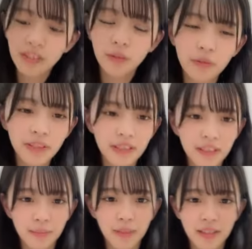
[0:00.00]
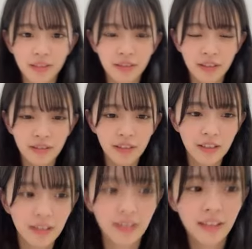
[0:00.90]
欲しい欲しいってめっちゃ言って
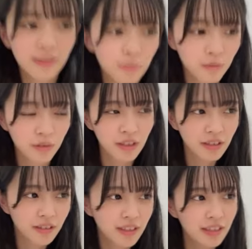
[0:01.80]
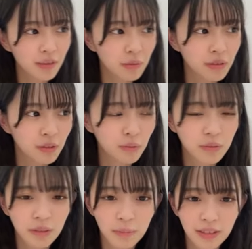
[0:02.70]
くれててもうなんかリサとか
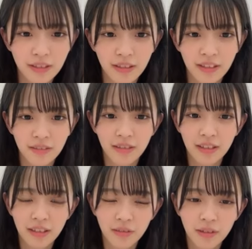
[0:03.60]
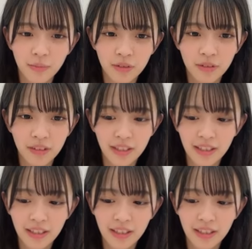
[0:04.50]
特にめっちゃ来てくれてるかも